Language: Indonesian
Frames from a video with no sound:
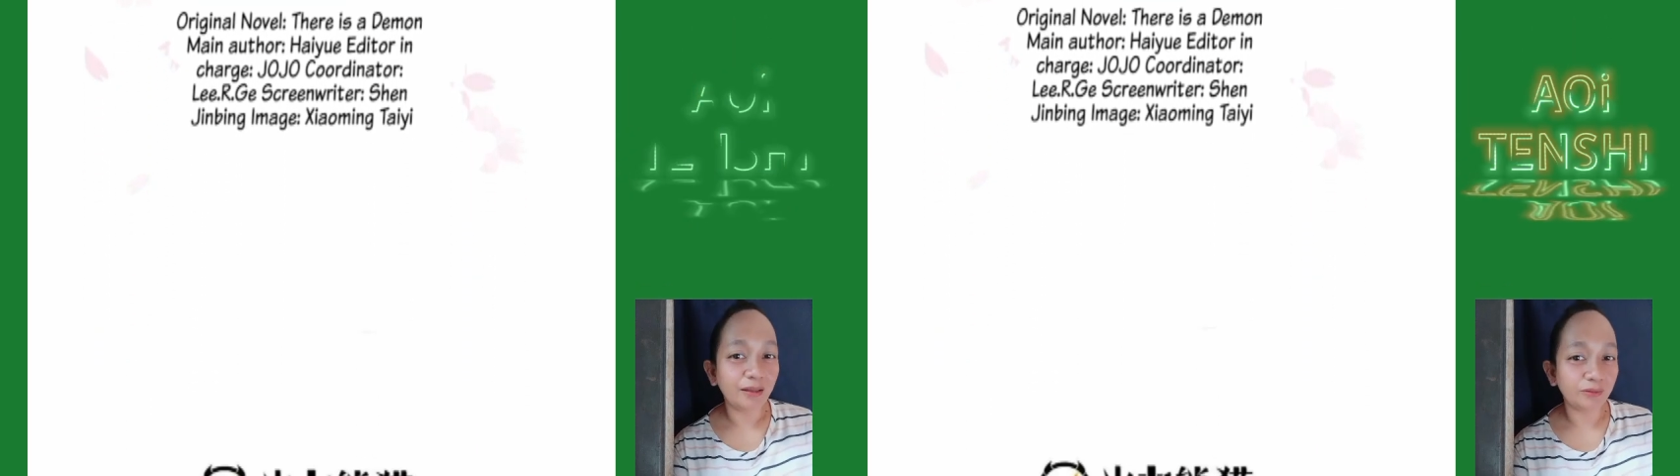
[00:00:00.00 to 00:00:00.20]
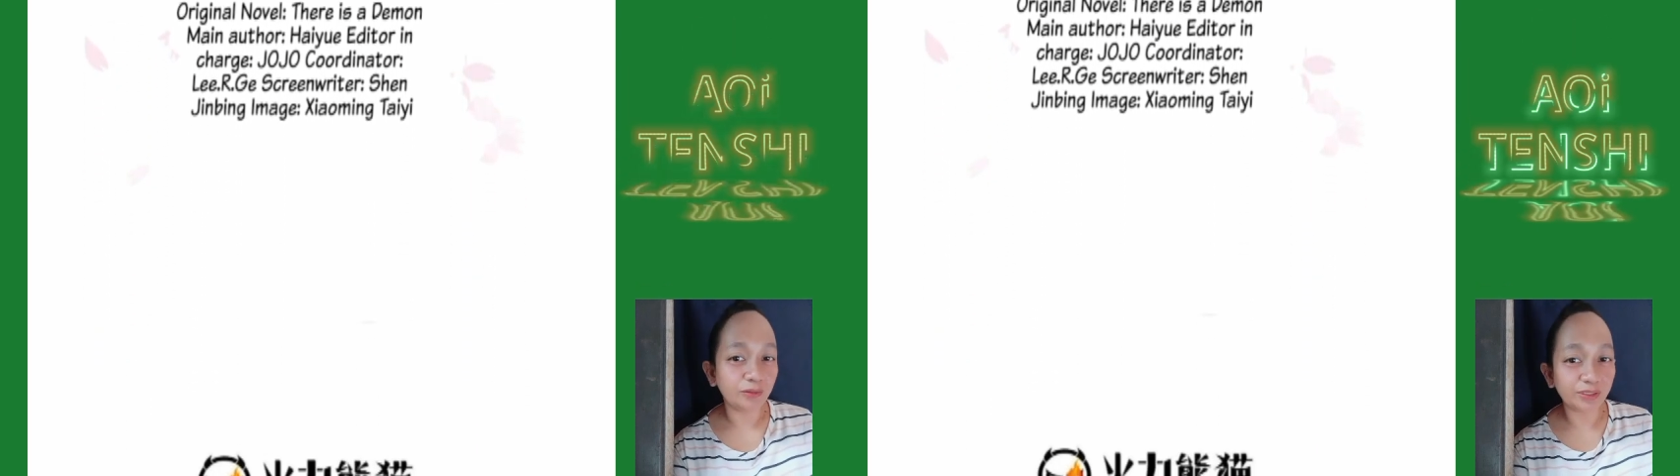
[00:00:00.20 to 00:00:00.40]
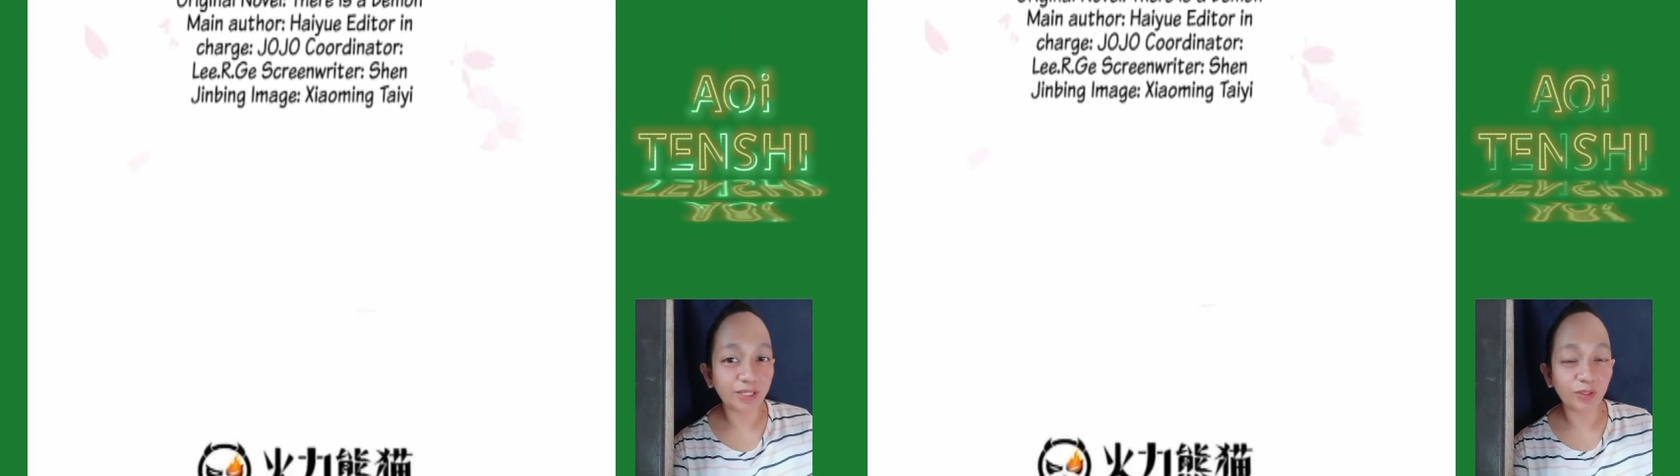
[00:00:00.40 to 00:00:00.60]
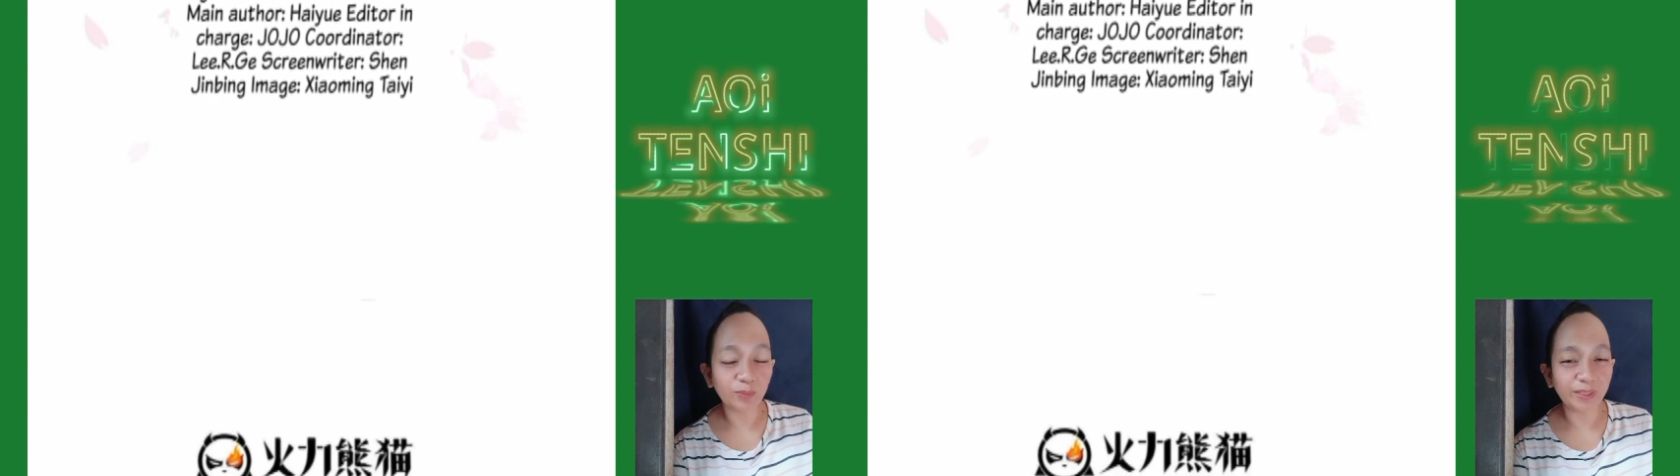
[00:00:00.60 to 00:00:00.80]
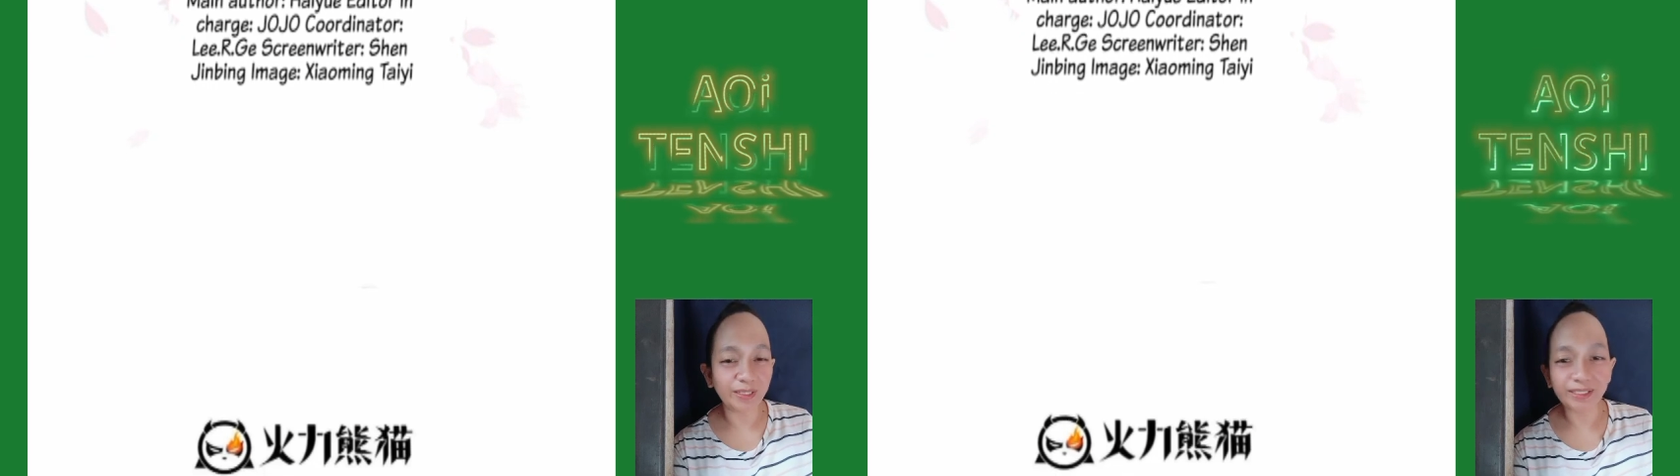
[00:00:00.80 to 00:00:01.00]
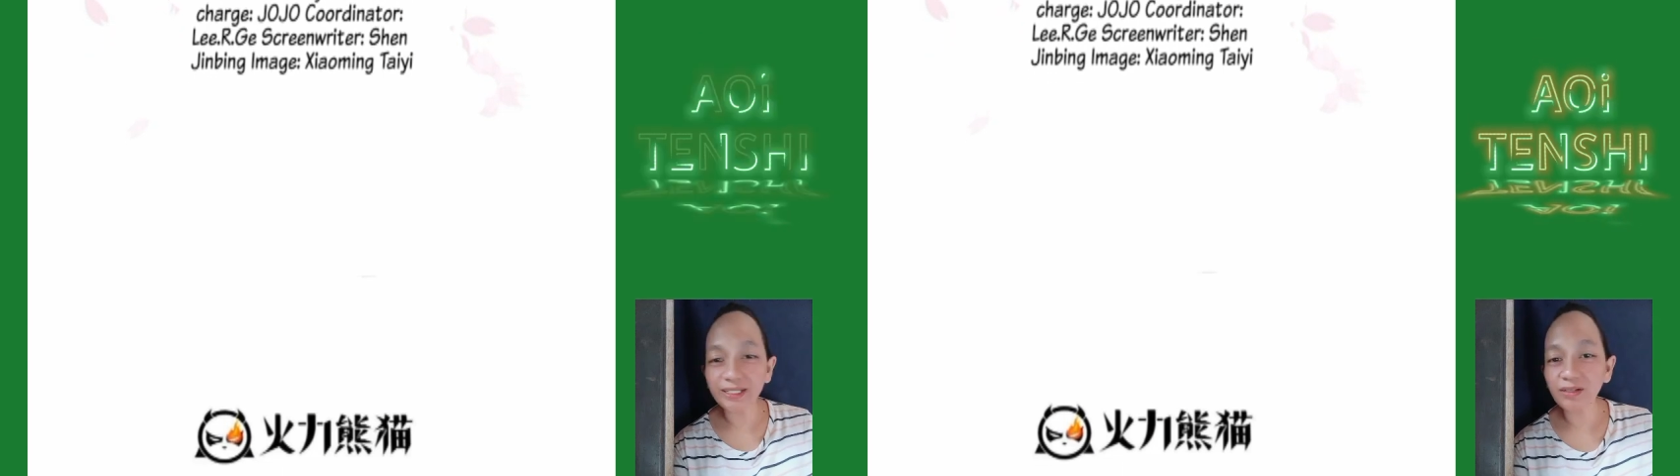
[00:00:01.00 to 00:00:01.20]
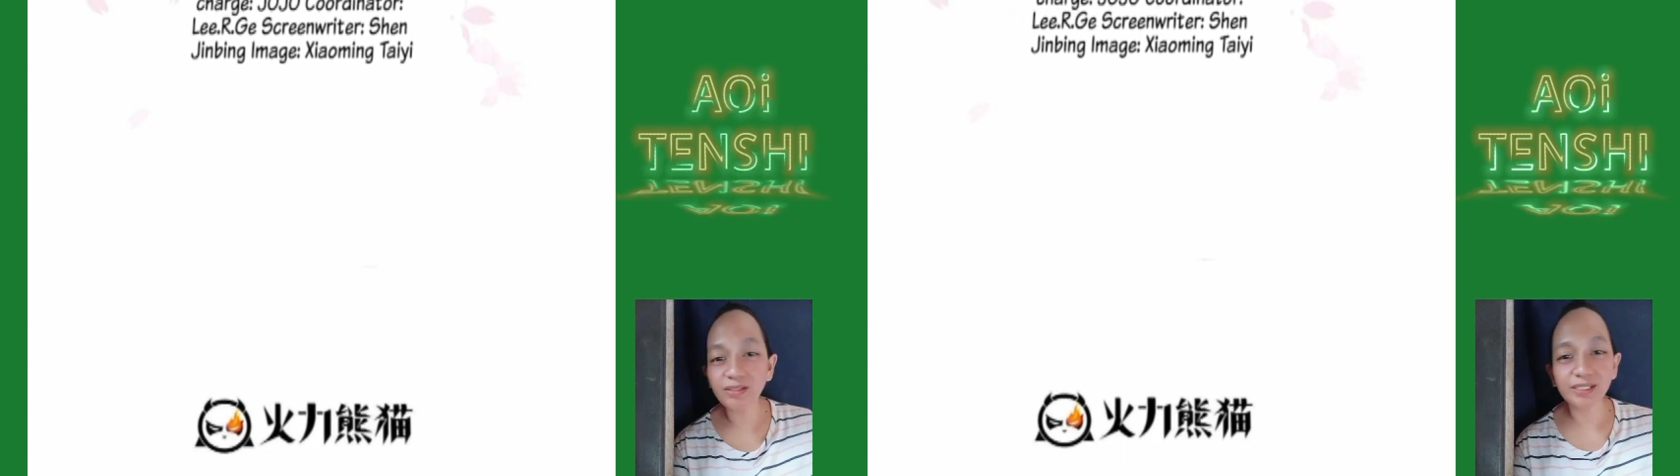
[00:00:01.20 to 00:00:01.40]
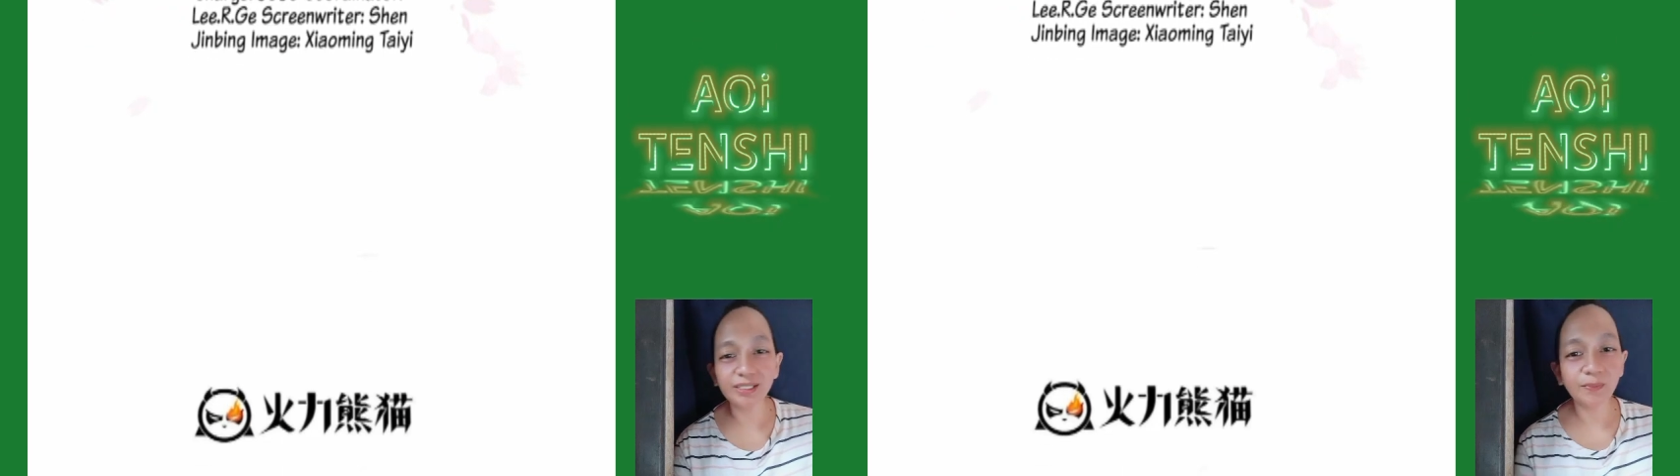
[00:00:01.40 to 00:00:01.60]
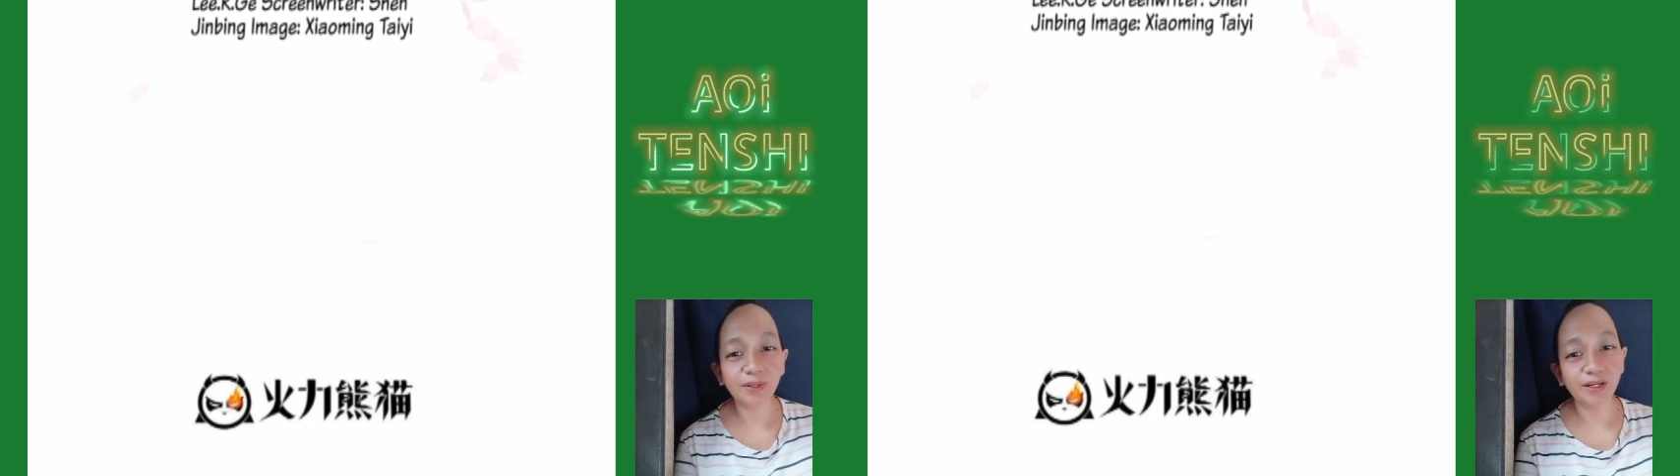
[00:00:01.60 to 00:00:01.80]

Terus jangan lupa di klik loncengnya biar